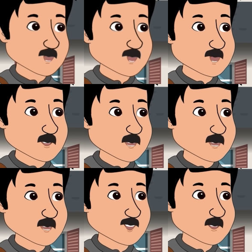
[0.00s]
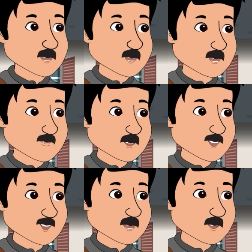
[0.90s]
मैं डिलीवरी बॉय नहीं हूँ
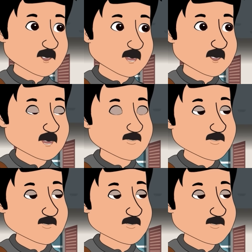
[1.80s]
आप घबराइए मत